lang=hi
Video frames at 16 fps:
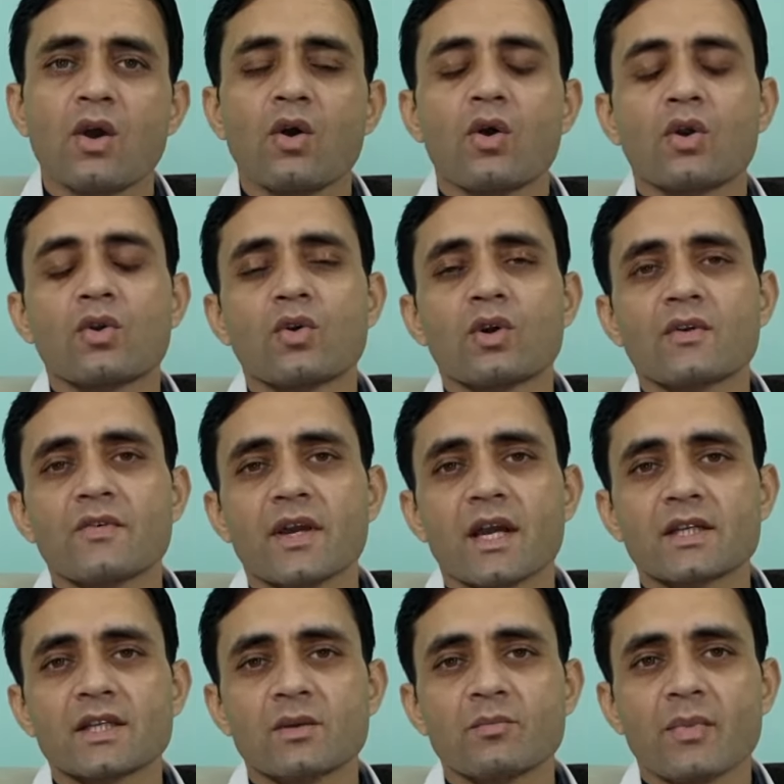और
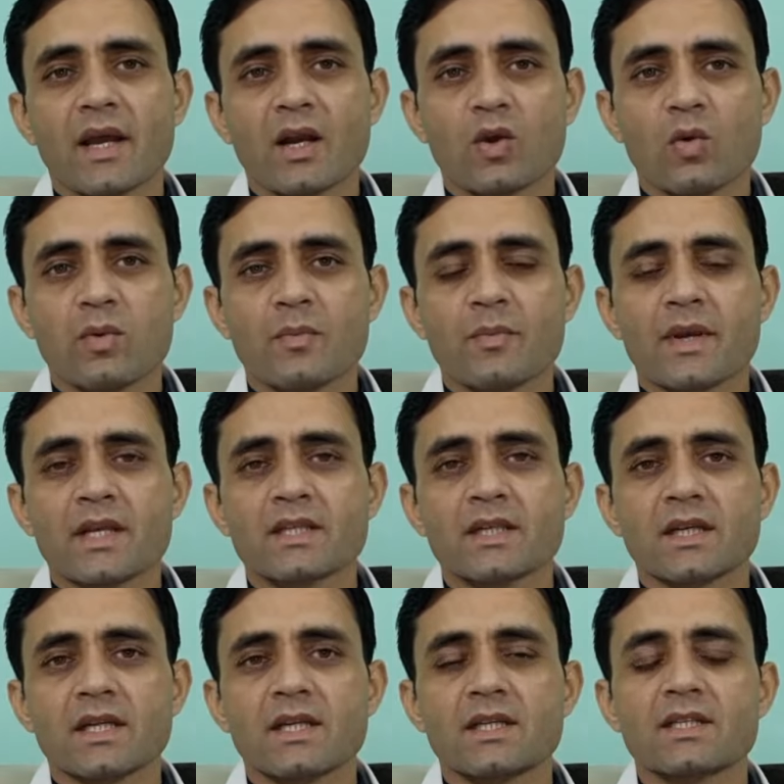नोटिफिकेशन बेल को भी प्रेस
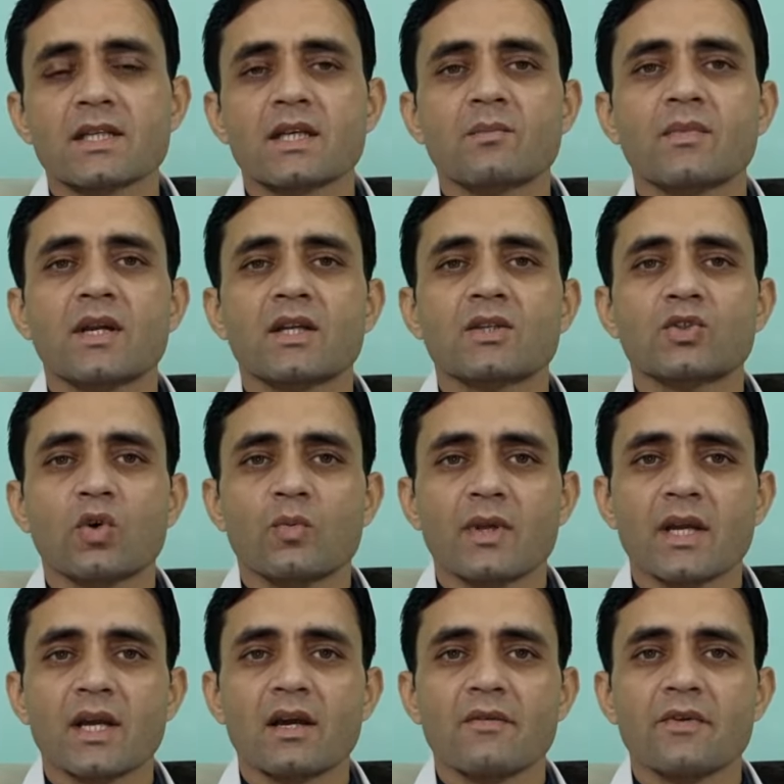करें जिससे कि मेरा जो भी
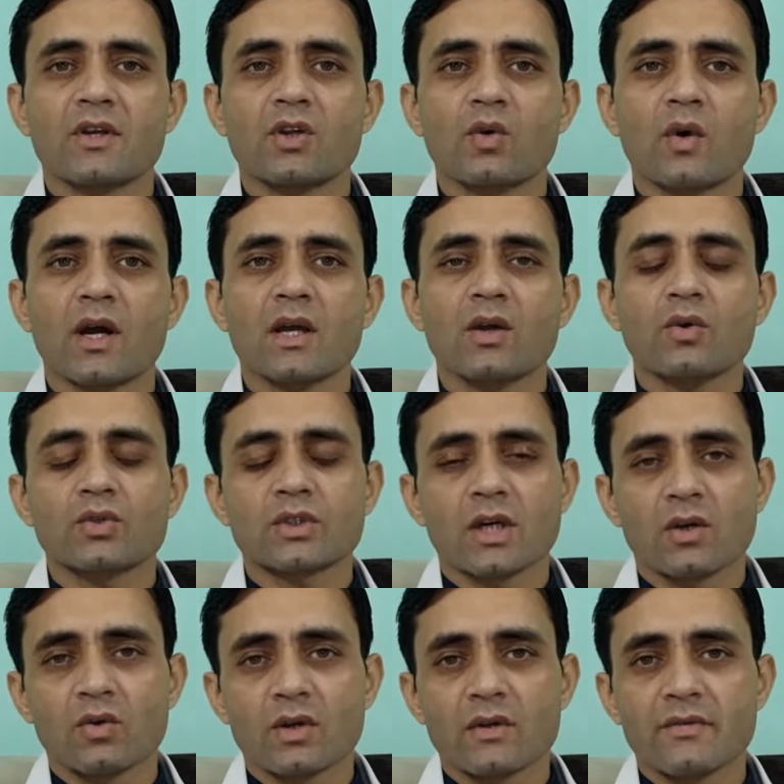नया वीडियो आए उसका
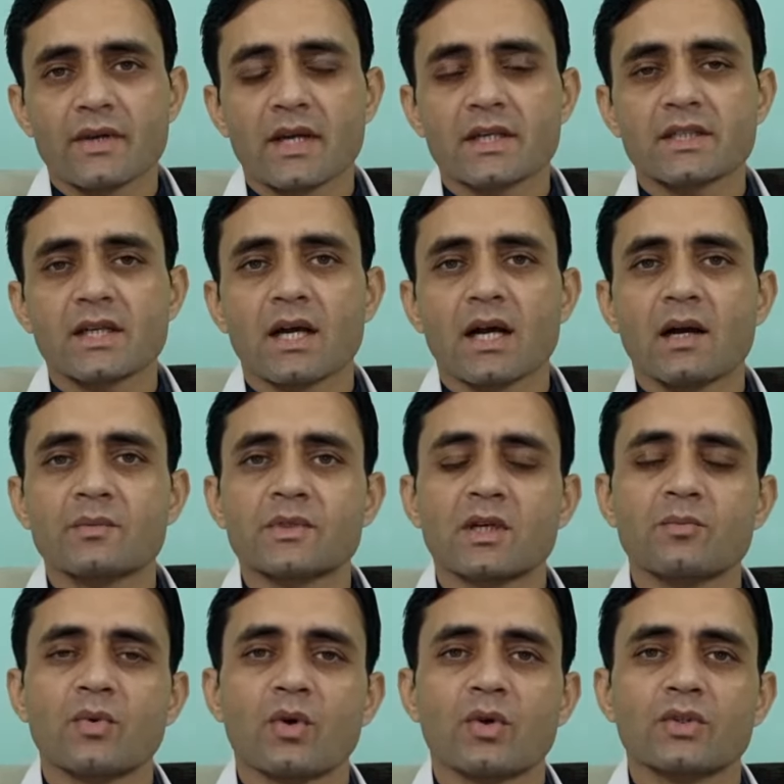नोटिफिकेशन आप
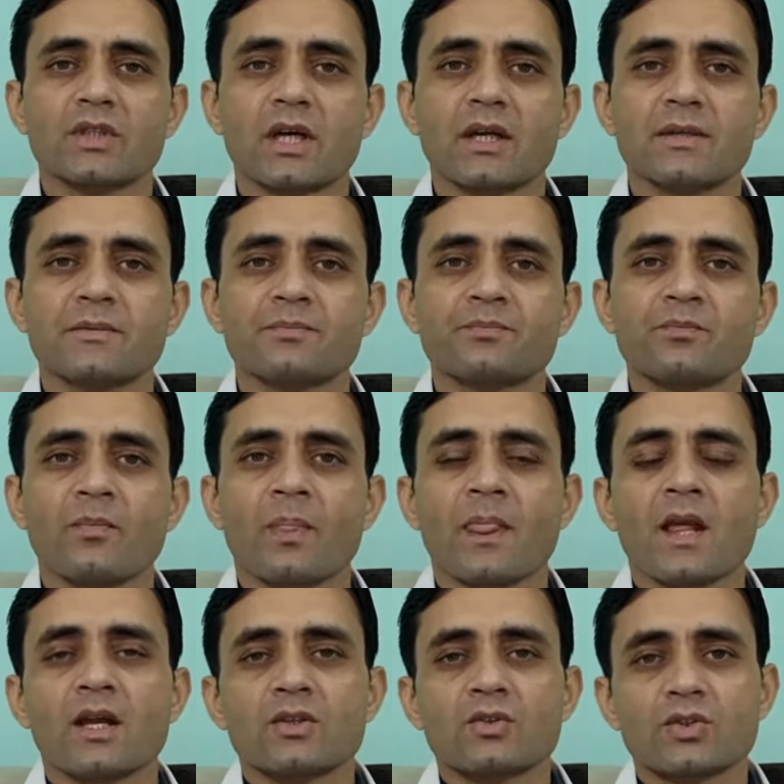तक पहुंच जाए
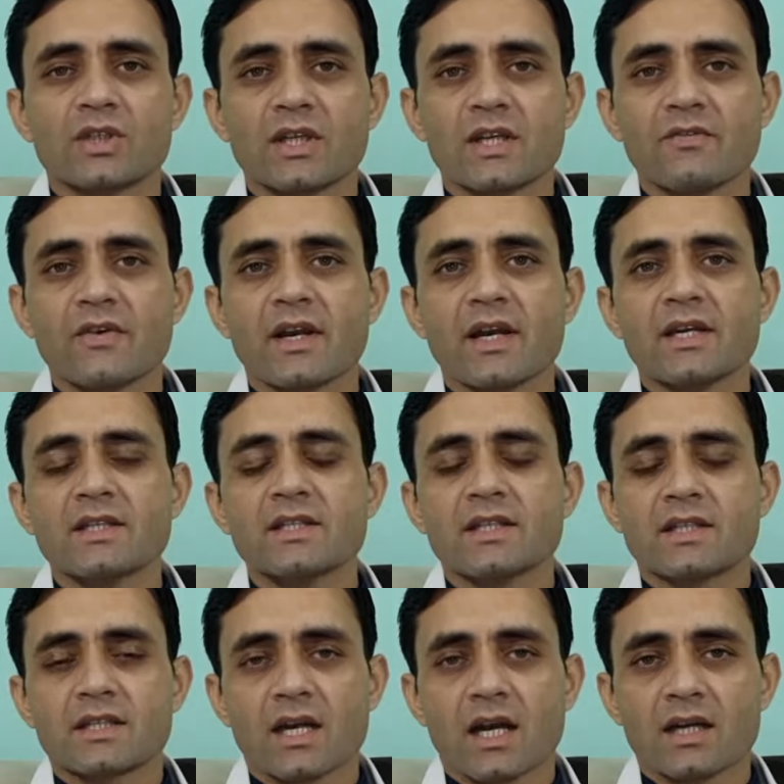तो चलिए फ्रेंड्स
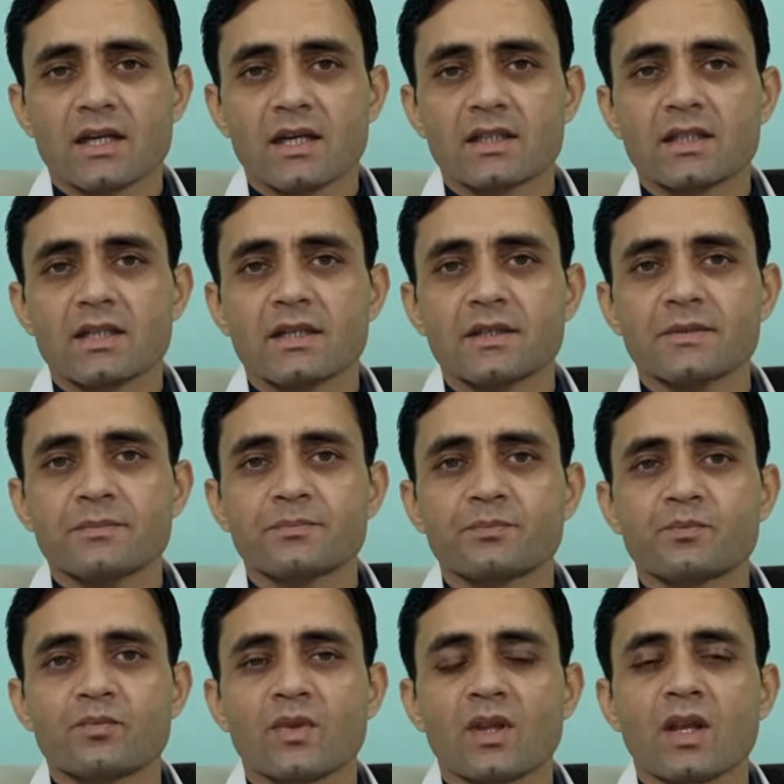स्टार्ट करते हैं
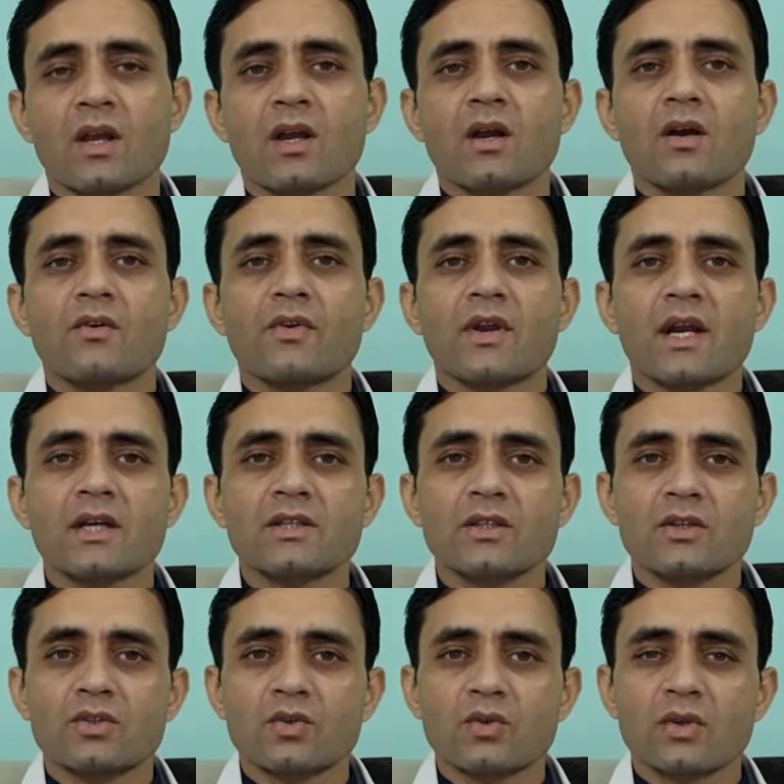फ्रेंड्स
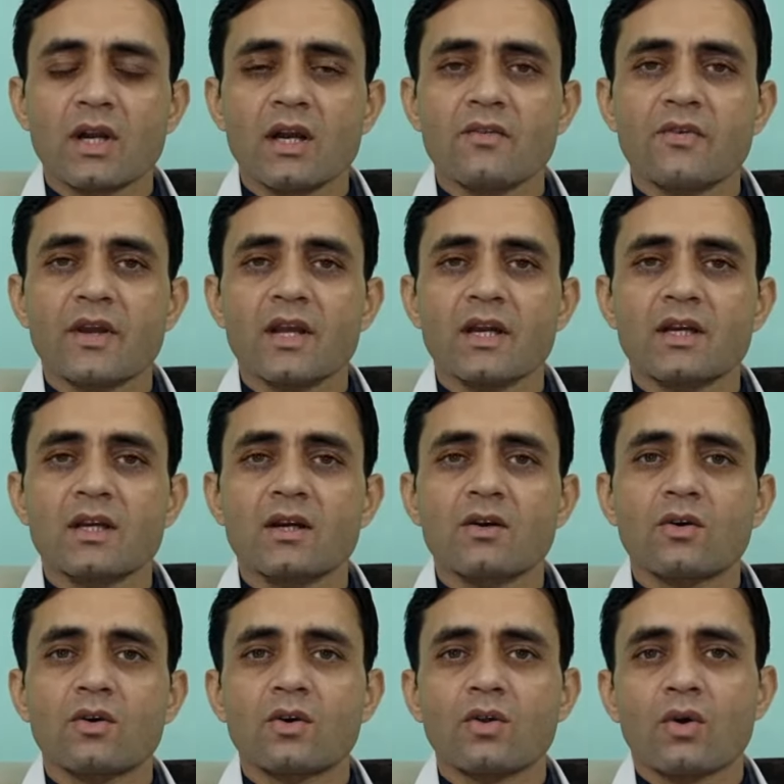सुक्रालफेट
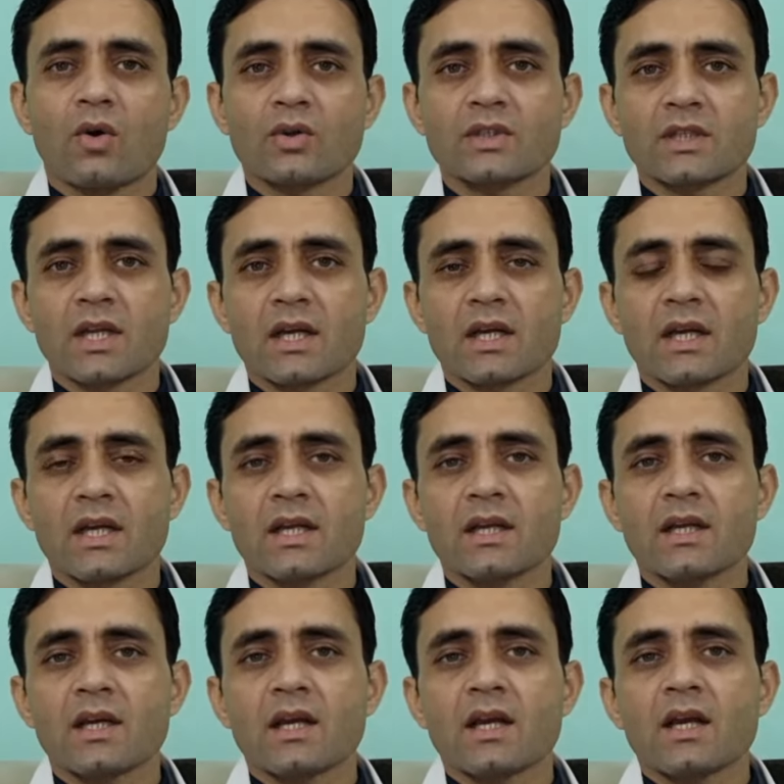और ऑक्सीटाकेन
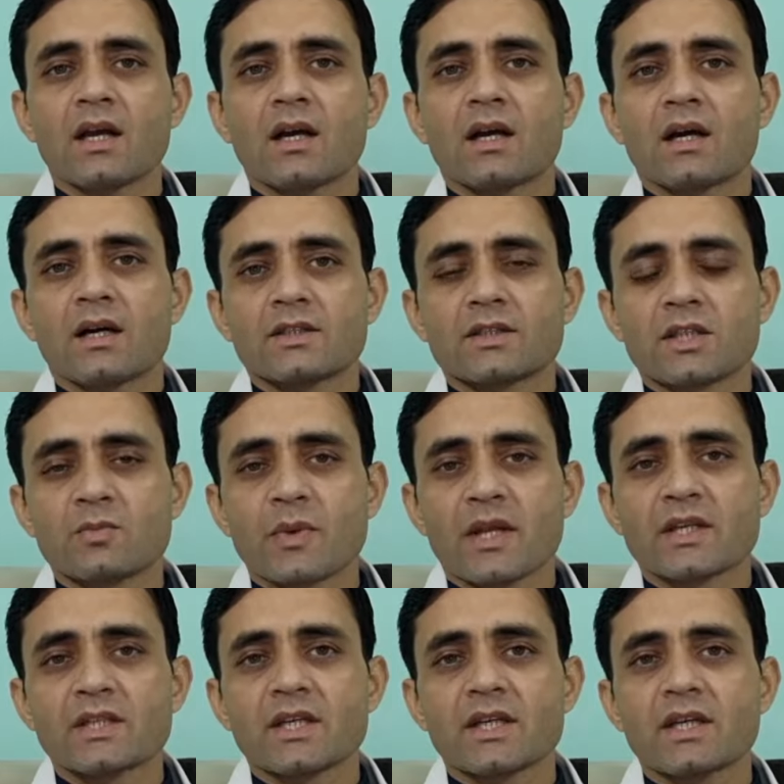
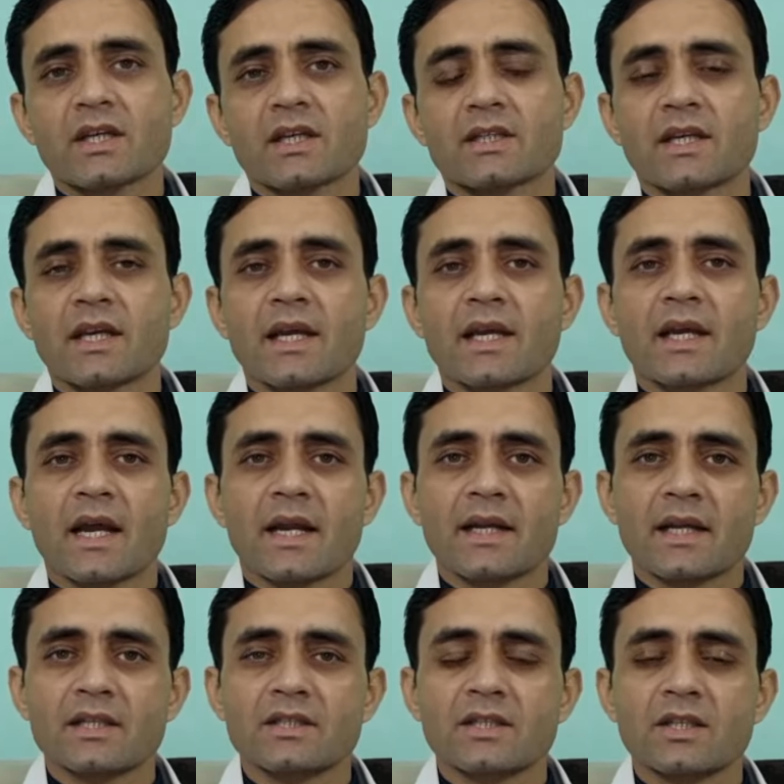सस्पेंशन ये एक
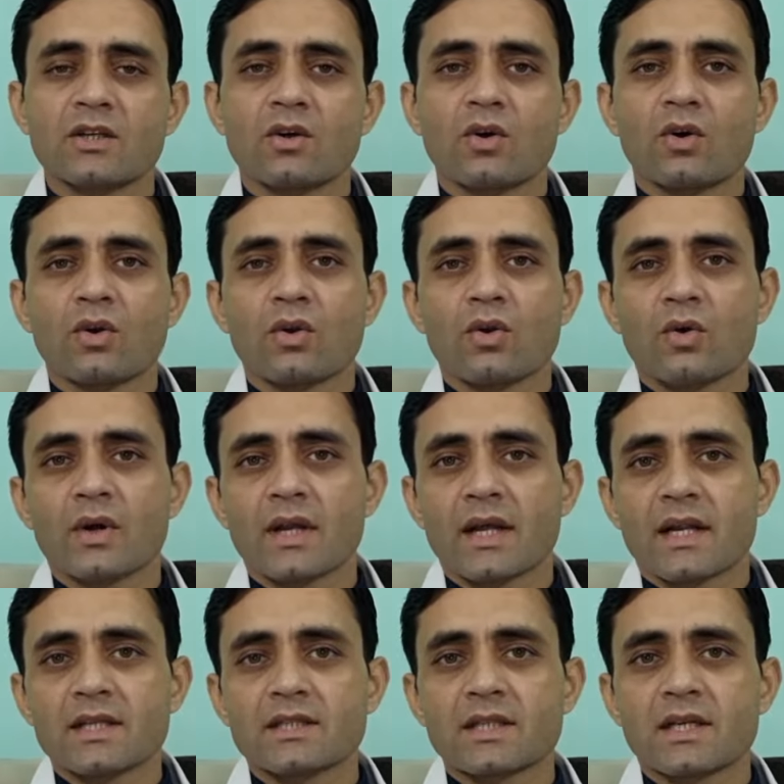एंटासिड और लोकल
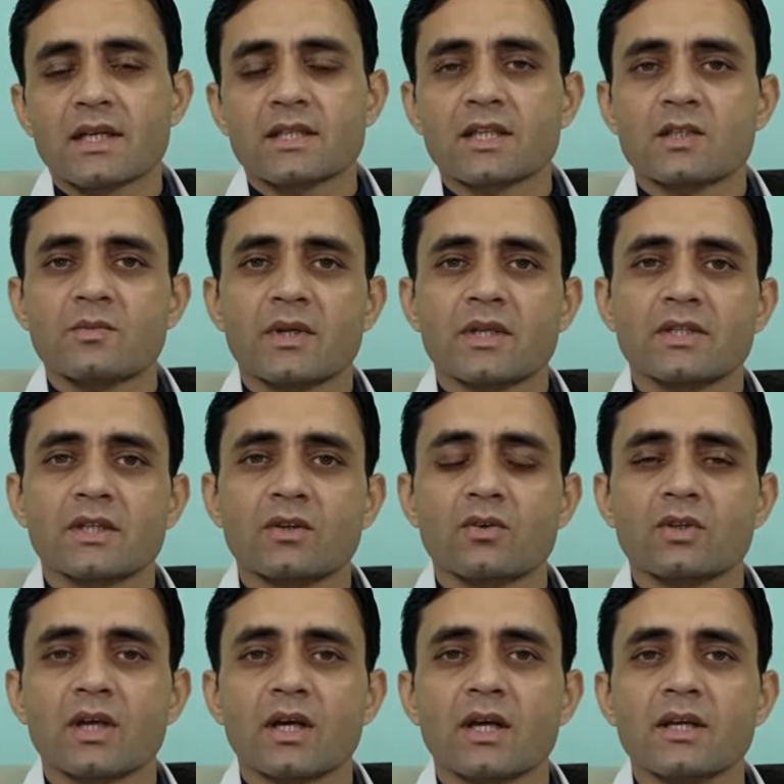एनेस्थेटिक सस्पेंशन
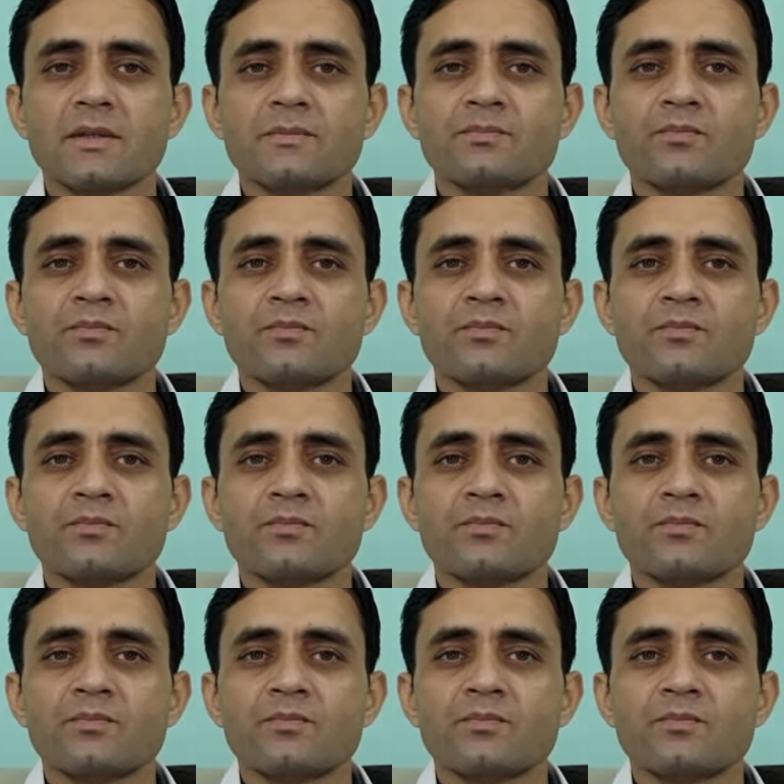होता है